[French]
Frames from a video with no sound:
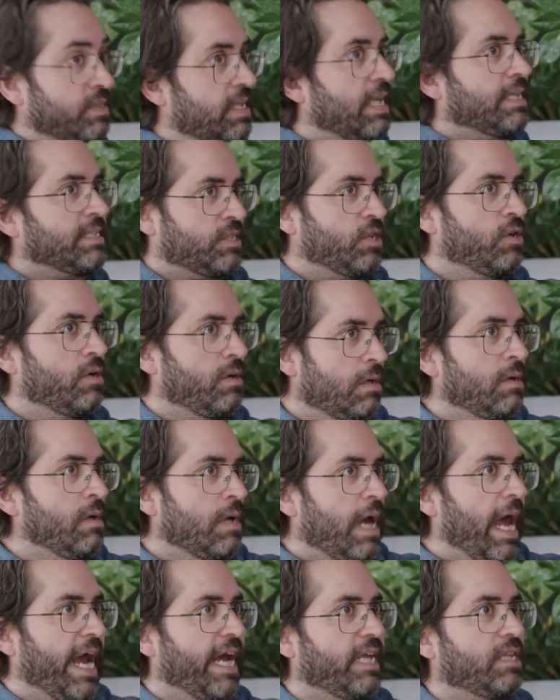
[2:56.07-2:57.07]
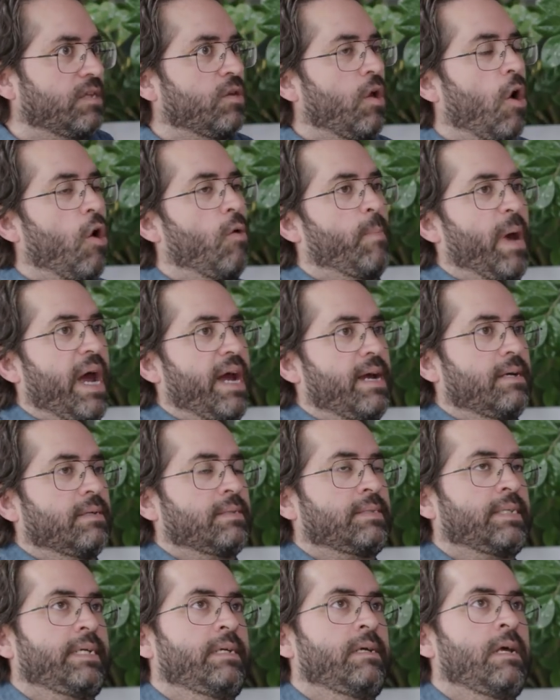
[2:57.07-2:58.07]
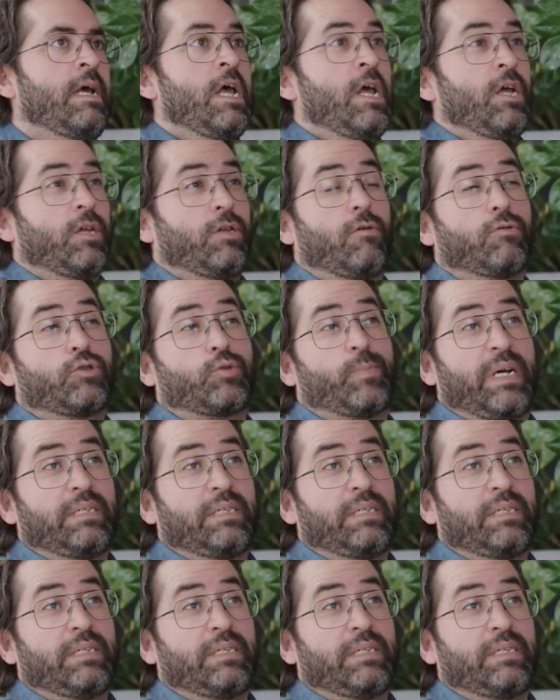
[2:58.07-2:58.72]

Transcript: C'était ça, être un père, tu sais. Donc, je